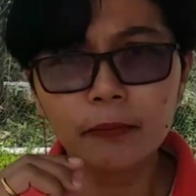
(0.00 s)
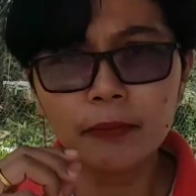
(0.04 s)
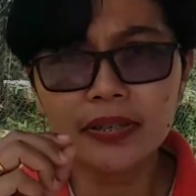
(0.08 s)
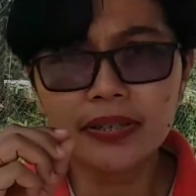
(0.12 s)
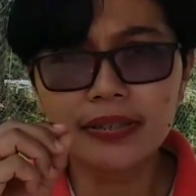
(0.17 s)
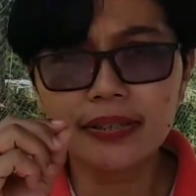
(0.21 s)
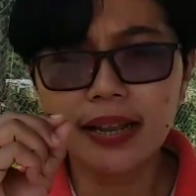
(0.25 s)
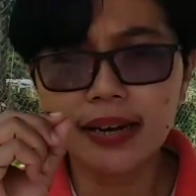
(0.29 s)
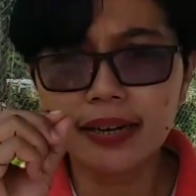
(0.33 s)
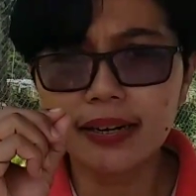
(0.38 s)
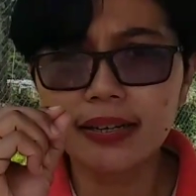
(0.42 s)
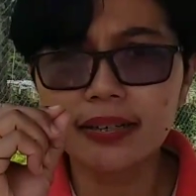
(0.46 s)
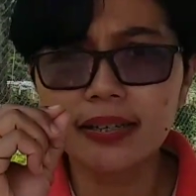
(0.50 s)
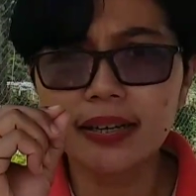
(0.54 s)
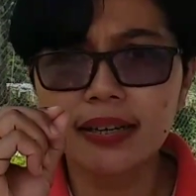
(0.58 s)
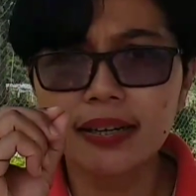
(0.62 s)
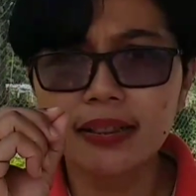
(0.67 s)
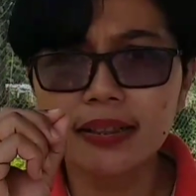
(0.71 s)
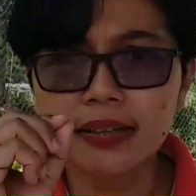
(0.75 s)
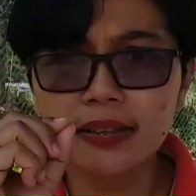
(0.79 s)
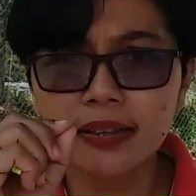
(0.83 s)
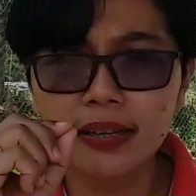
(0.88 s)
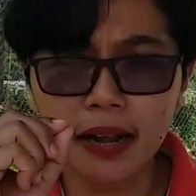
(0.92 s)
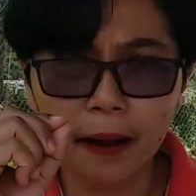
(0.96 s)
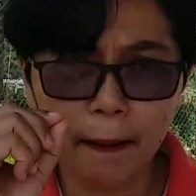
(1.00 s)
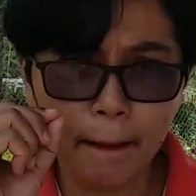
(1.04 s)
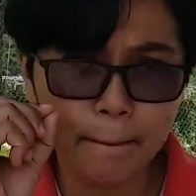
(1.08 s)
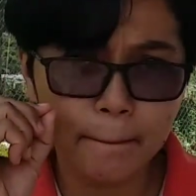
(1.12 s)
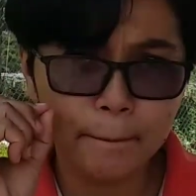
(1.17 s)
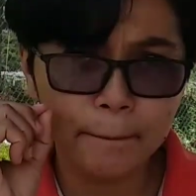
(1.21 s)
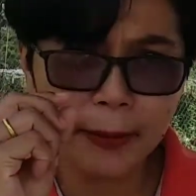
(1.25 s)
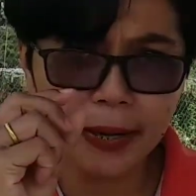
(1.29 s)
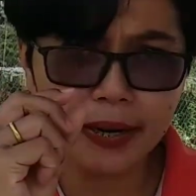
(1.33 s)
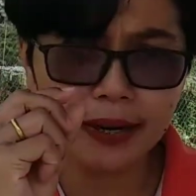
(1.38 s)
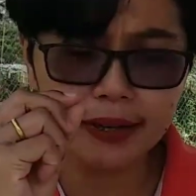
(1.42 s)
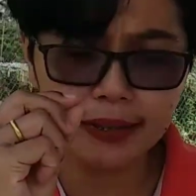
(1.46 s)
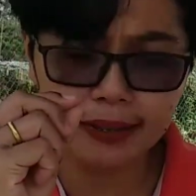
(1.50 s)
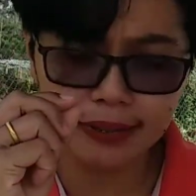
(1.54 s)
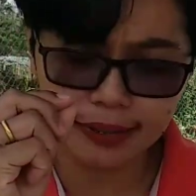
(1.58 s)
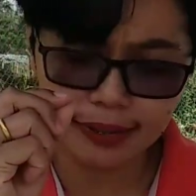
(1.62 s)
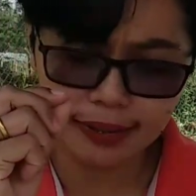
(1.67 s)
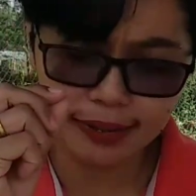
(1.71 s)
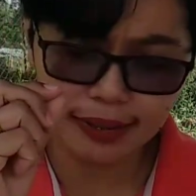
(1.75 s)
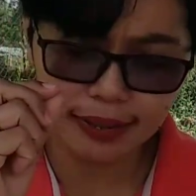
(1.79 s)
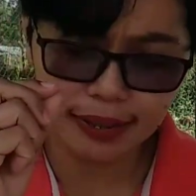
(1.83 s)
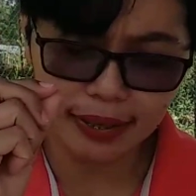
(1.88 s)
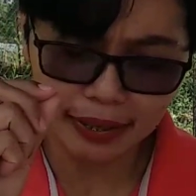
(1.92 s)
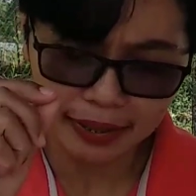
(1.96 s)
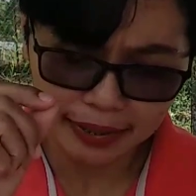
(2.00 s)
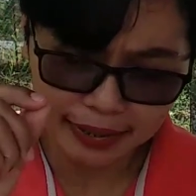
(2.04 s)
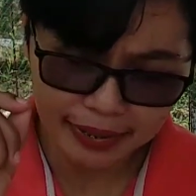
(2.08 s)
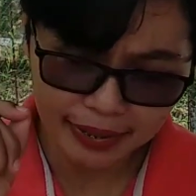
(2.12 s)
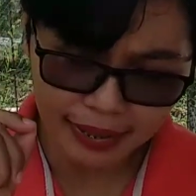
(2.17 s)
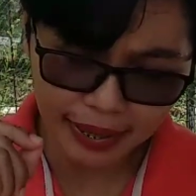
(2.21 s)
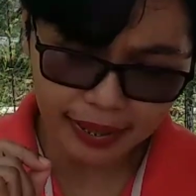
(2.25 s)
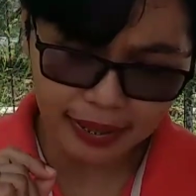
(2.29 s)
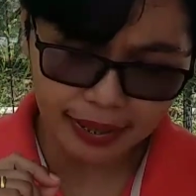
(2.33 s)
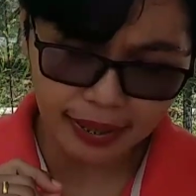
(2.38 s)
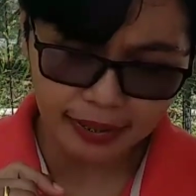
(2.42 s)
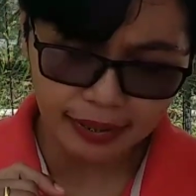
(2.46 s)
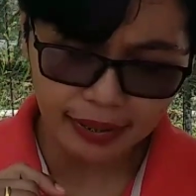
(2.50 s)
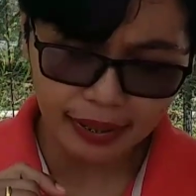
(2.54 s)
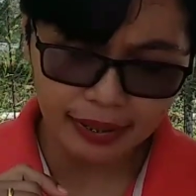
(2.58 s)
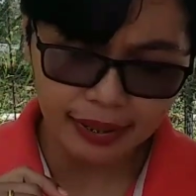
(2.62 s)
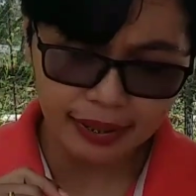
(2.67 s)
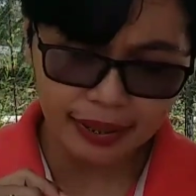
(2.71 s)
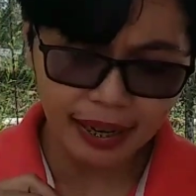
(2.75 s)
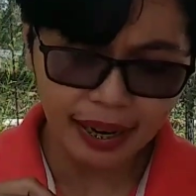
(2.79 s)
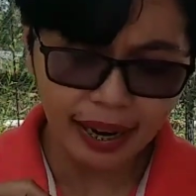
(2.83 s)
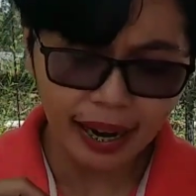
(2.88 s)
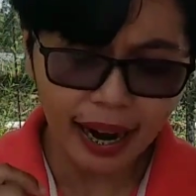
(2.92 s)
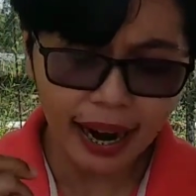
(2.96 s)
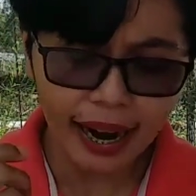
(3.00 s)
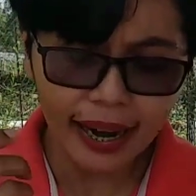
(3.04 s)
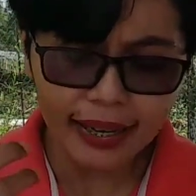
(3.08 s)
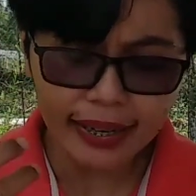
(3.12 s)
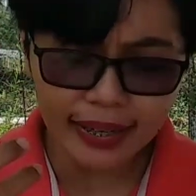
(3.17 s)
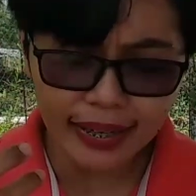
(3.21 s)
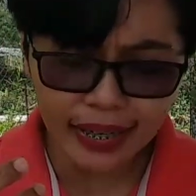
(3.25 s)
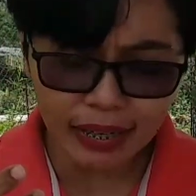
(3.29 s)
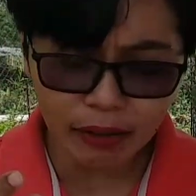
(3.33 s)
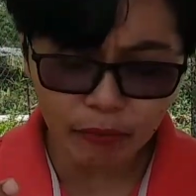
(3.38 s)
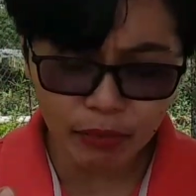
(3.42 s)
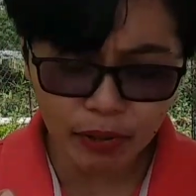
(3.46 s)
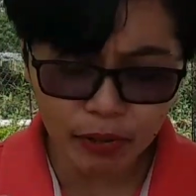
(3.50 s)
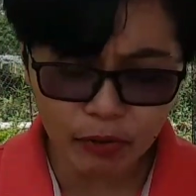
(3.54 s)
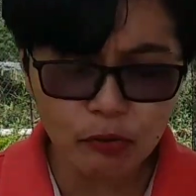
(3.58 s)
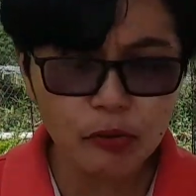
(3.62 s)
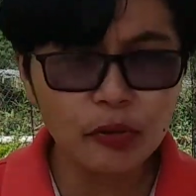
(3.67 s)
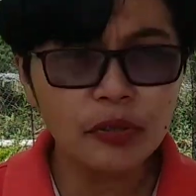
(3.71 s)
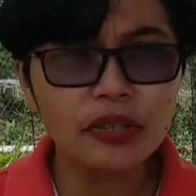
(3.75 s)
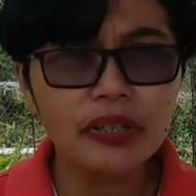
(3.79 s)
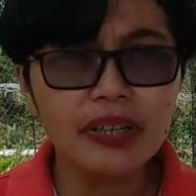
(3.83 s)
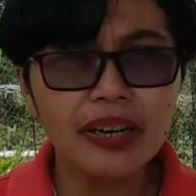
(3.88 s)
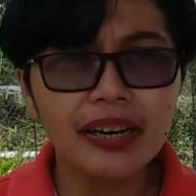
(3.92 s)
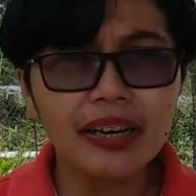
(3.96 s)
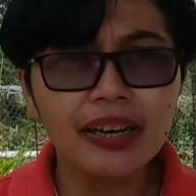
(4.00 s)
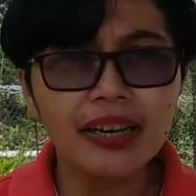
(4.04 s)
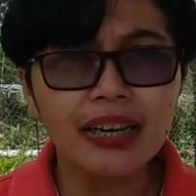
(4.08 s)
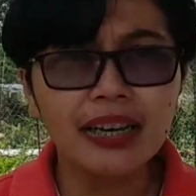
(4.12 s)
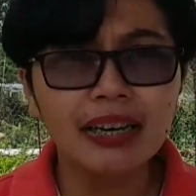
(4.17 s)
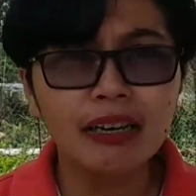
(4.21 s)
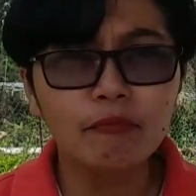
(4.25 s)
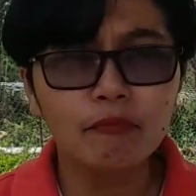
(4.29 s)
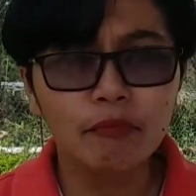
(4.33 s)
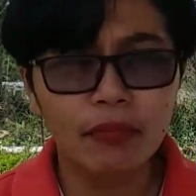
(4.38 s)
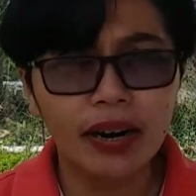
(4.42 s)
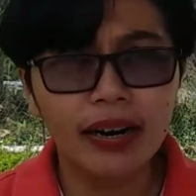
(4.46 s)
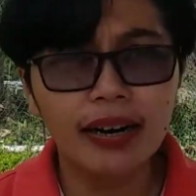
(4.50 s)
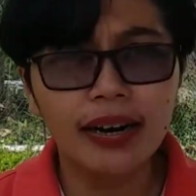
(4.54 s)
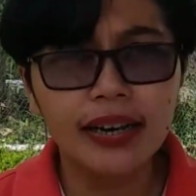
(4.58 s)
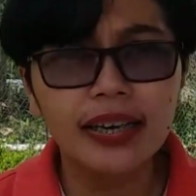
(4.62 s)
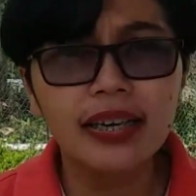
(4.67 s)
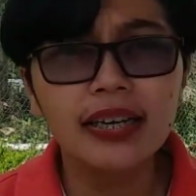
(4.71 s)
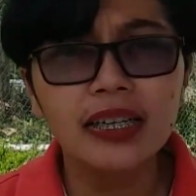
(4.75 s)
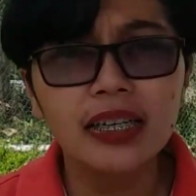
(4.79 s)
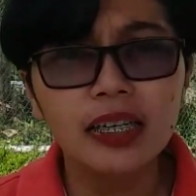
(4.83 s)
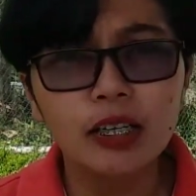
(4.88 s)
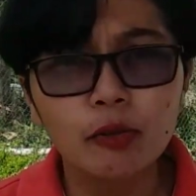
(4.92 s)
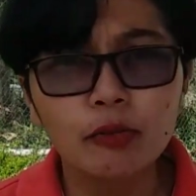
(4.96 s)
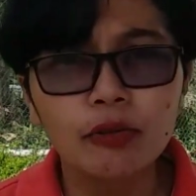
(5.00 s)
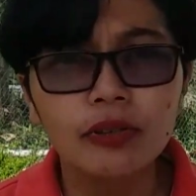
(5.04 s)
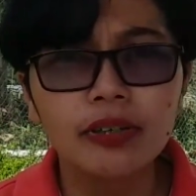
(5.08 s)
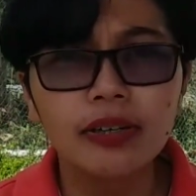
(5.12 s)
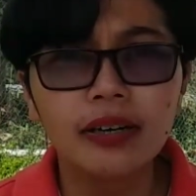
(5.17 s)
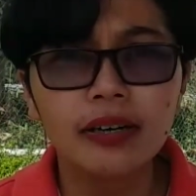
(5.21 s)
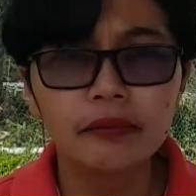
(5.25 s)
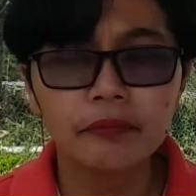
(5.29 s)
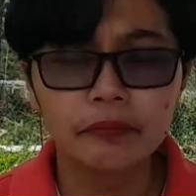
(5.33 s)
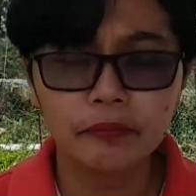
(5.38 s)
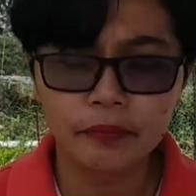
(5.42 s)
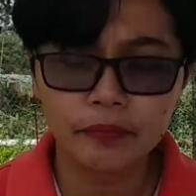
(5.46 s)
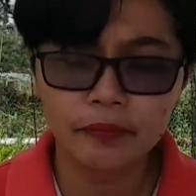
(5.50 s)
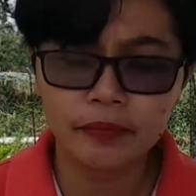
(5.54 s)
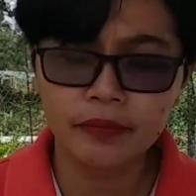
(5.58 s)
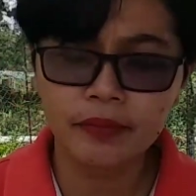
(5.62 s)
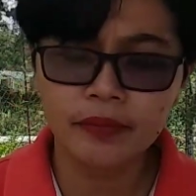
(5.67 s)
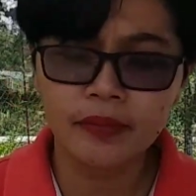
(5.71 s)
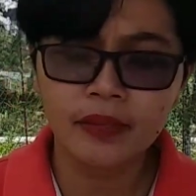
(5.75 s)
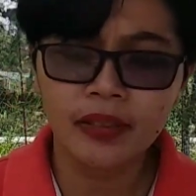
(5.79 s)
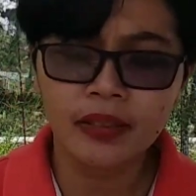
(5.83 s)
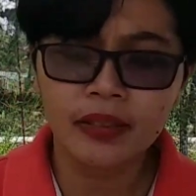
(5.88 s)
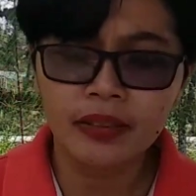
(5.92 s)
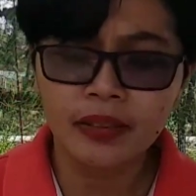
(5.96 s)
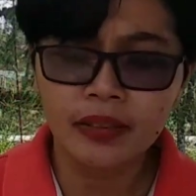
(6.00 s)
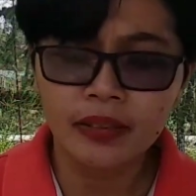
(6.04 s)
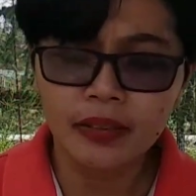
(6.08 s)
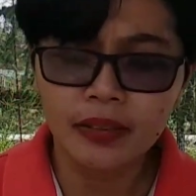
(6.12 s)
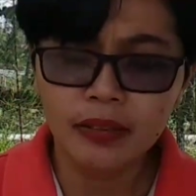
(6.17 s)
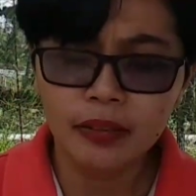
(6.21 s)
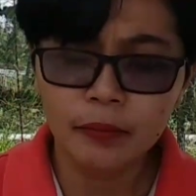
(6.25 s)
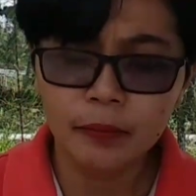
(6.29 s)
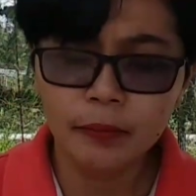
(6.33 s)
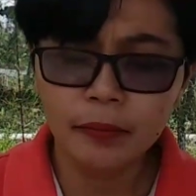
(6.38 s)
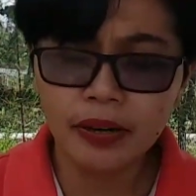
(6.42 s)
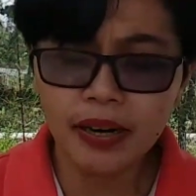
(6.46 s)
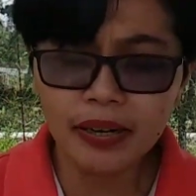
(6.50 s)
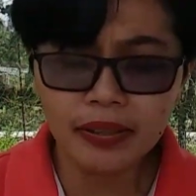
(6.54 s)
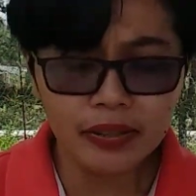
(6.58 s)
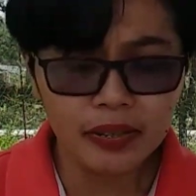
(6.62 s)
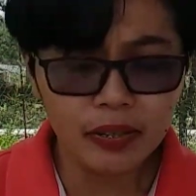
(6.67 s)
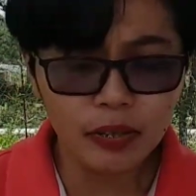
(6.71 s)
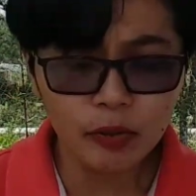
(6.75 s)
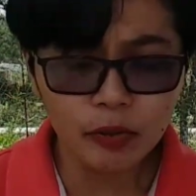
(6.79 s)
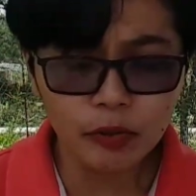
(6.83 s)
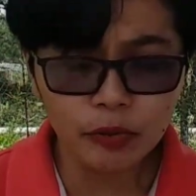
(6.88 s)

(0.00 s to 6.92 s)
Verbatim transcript: misdat nasada titik ijai kata kena kaikin manusia eh maka ingat dia berarti